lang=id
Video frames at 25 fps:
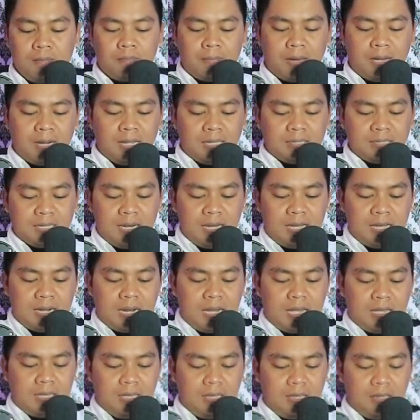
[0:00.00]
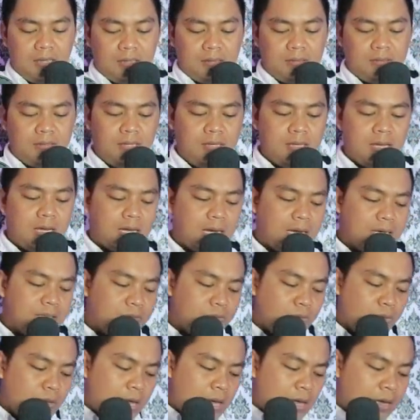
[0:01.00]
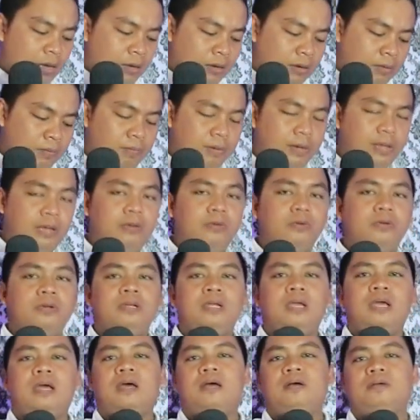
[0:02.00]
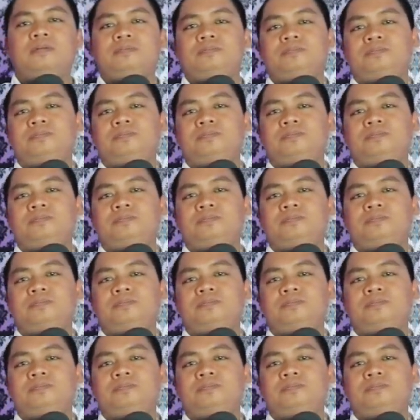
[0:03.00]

Mari kita lihat lagi tiga kartu yang berikutnya.